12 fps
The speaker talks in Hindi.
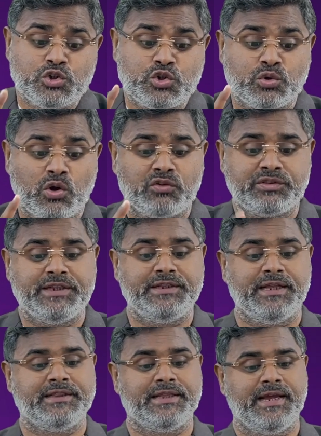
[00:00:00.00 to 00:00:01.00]
चुनौती
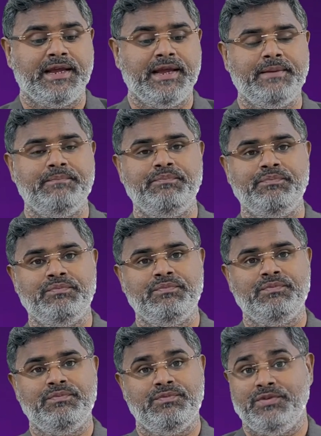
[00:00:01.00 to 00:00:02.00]
देते हैं
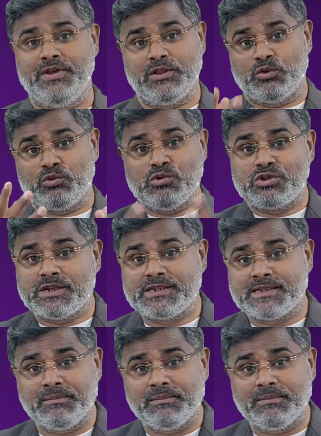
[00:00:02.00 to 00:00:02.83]
ये तो दूसरी